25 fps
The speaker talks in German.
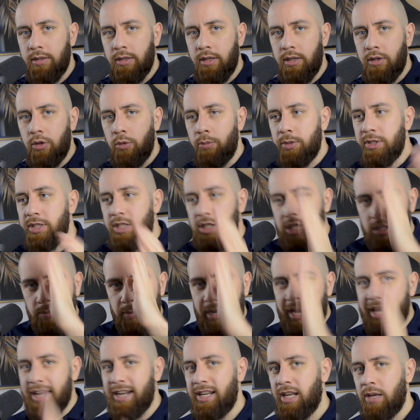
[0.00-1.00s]
Du bist nicht im
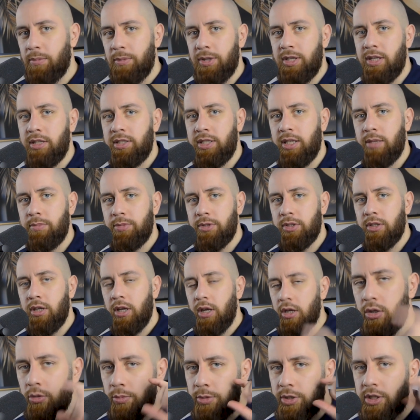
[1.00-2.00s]
Einklang mit dir selbst.
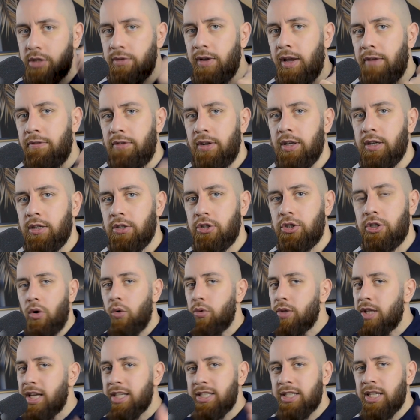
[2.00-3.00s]
Du bist zweiflerisch.
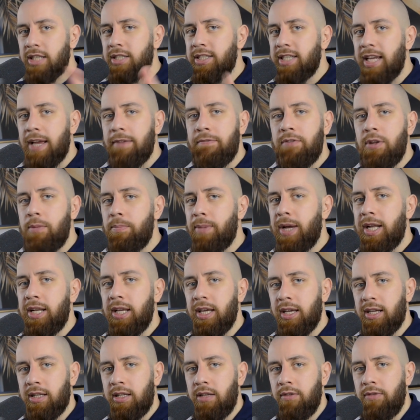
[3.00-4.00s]
Und das hat sehr viel mehr
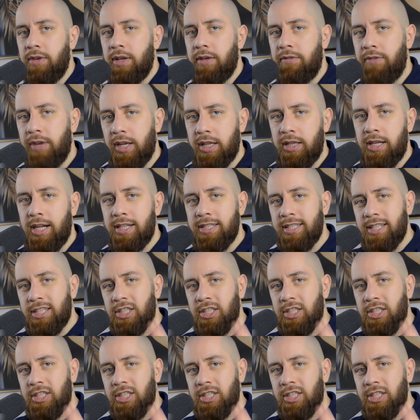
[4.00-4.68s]
negative Effekte als ein